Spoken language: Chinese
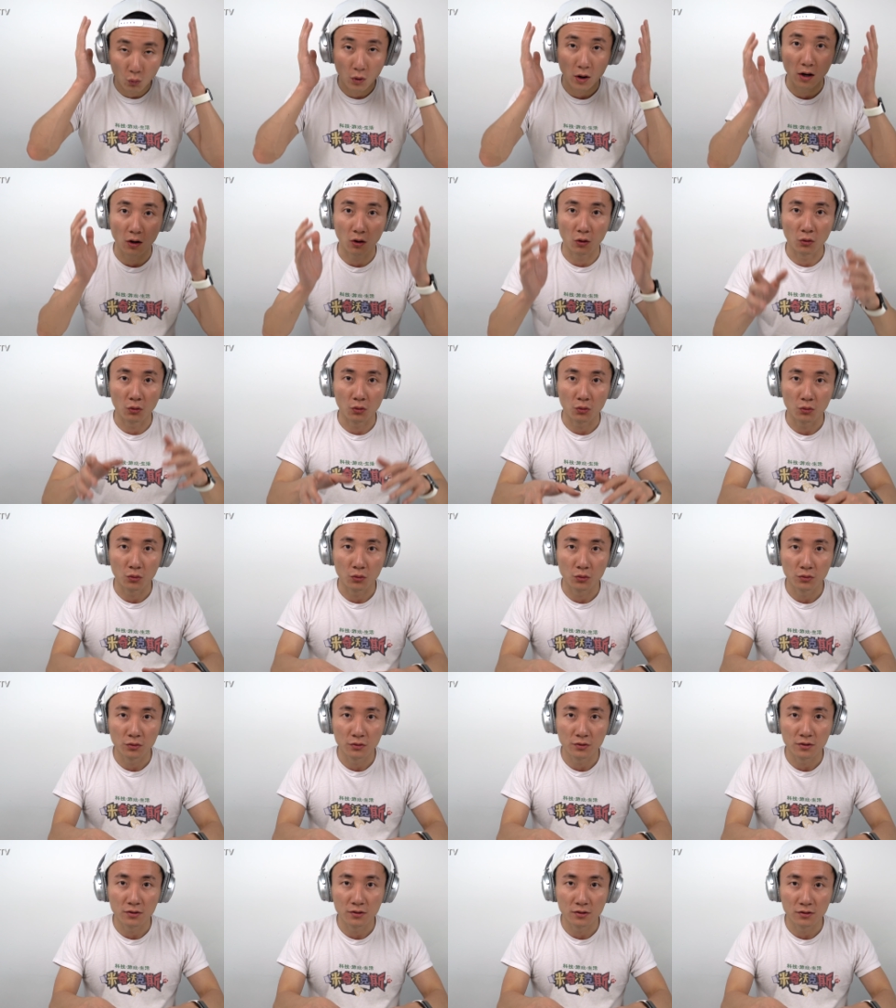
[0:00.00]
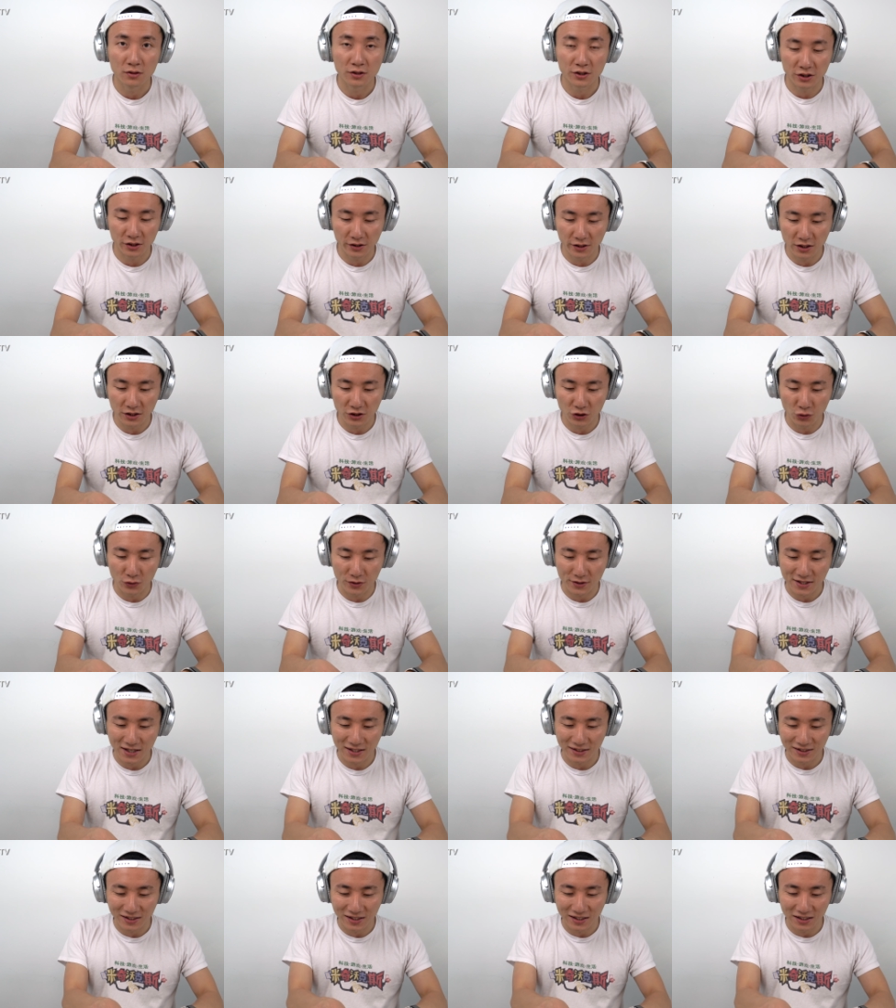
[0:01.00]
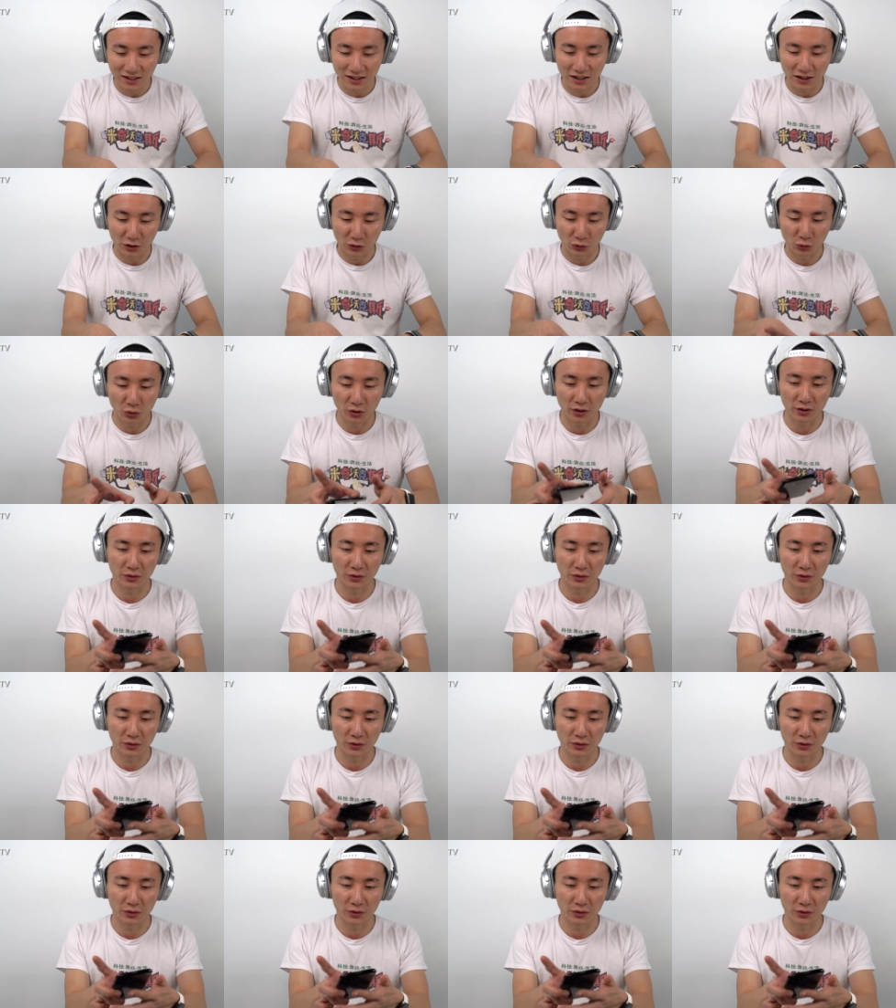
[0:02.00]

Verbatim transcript: 哇哦，声音瞬间低了很多